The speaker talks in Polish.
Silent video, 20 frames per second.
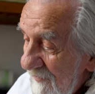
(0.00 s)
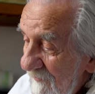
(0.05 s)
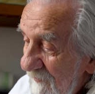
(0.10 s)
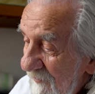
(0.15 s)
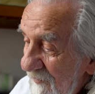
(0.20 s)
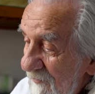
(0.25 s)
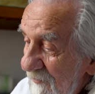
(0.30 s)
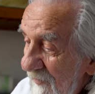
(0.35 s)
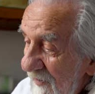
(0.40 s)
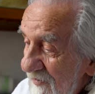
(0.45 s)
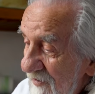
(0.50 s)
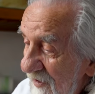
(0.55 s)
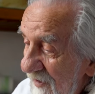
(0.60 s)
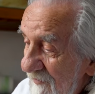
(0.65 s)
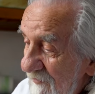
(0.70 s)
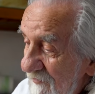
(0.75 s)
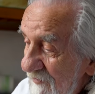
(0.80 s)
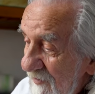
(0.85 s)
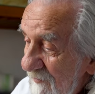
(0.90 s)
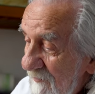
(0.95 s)

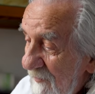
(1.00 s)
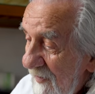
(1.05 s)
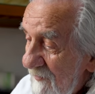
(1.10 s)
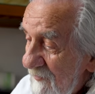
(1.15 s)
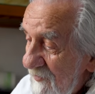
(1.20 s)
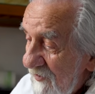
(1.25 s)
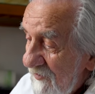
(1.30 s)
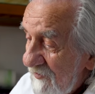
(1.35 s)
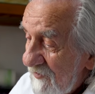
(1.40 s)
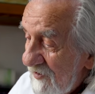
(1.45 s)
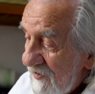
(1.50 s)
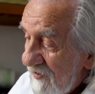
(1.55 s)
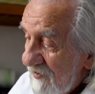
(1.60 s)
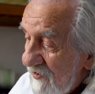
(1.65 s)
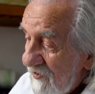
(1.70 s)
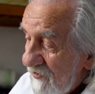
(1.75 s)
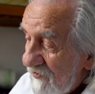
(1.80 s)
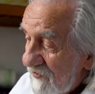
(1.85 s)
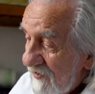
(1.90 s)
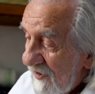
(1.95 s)
wspanialszej pamiątki
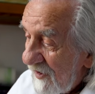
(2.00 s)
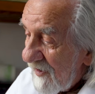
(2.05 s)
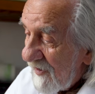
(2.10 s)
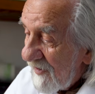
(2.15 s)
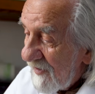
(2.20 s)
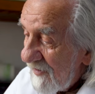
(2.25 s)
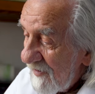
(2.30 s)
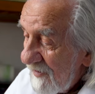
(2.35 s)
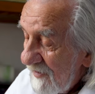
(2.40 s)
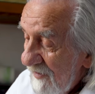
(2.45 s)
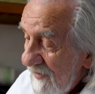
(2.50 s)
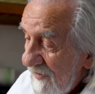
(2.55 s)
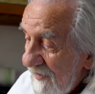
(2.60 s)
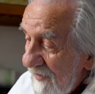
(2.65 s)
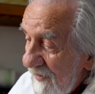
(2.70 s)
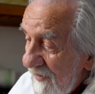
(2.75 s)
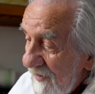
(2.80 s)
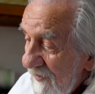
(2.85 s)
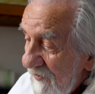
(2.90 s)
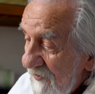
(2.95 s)
niż ta
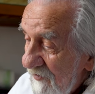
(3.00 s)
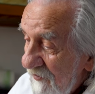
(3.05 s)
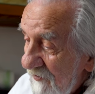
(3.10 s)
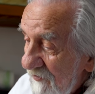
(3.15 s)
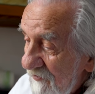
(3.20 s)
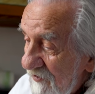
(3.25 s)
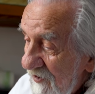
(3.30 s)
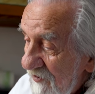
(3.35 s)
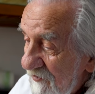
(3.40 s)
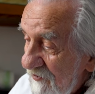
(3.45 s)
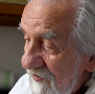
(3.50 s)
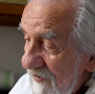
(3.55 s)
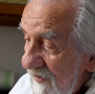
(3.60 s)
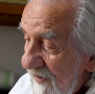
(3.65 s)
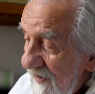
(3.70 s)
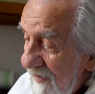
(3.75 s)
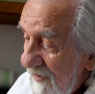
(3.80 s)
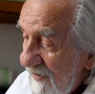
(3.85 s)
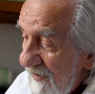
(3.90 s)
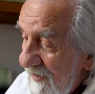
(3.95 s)

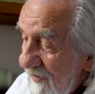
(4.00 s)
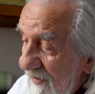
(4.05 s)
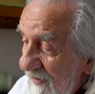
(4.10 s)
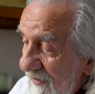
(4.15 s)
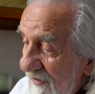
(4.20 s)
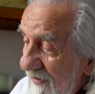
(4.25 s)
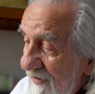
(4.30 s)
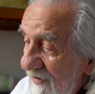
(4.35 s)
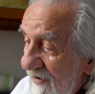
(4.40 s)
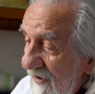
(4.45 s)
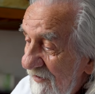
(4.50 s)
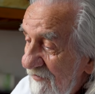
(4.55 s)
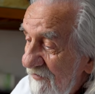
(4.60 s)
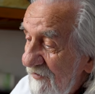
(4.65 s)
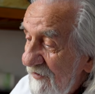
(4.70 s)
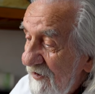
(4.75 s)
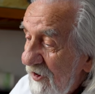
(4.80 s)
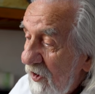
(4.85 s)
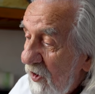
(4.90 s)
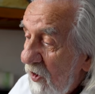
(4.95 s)
książeczka
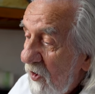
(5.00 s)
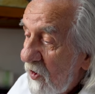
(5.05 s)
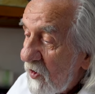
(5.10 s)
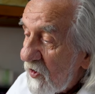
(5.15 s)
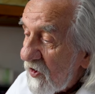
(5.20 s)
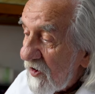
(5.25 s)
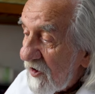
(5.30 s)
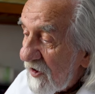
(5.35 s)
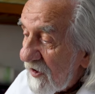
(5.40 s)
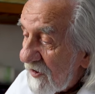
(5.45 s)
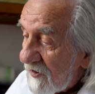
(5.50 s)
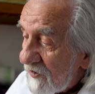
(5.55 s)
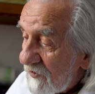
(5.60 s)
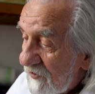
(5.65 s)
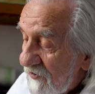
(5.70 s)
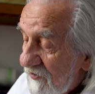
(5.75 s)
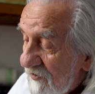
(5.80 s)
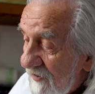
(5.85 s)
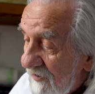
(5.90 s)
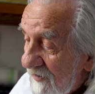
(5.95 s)
Kasy Chorych,
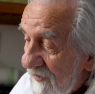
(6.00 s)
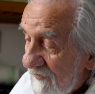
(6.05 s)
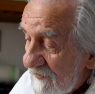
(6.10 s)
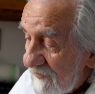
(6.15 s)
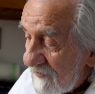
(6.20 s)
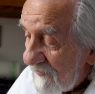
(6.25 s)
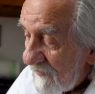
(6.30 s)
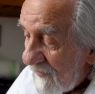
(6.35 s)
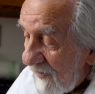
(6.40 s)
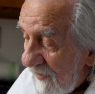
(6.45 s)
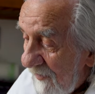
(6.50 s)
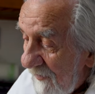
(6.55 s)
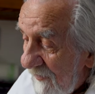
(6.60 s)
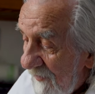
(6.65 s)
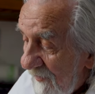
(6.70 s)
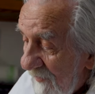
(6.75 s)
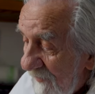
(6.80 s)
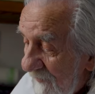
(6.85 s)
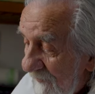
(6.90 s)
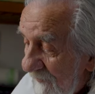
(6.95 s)
to się nazywała.